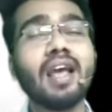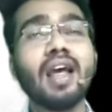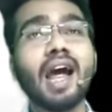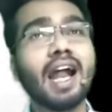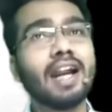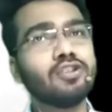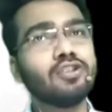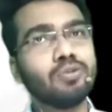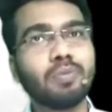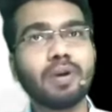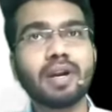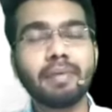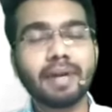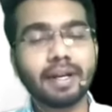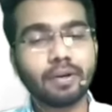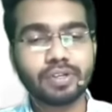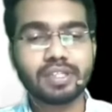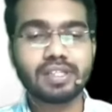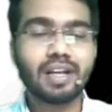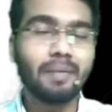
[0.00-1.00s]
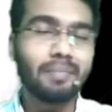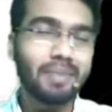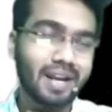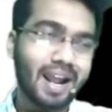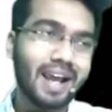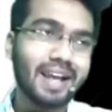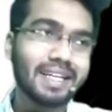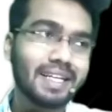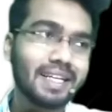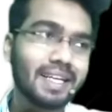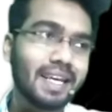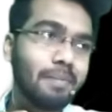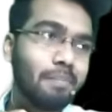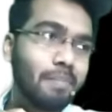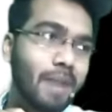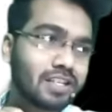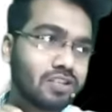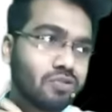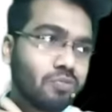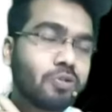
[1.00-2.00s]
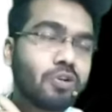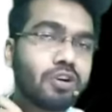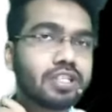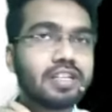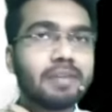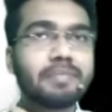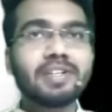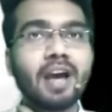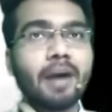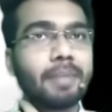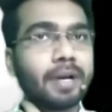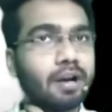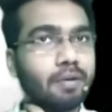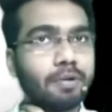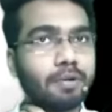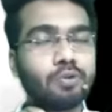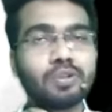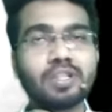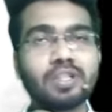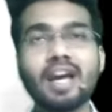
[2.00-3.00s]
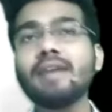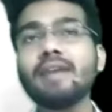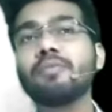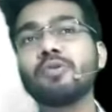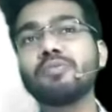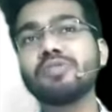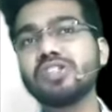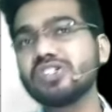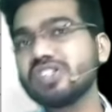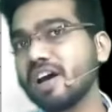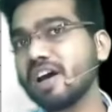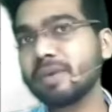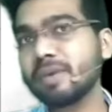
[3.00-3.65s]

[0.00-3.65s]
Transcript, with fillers: एंड जो बड़े बड़े क्वेश्चन हम ट्राई किए हैं मैक्सिमम कॉन्सेप्ट जहाँ पे कवर होता है प्रोविजन जहाँ पे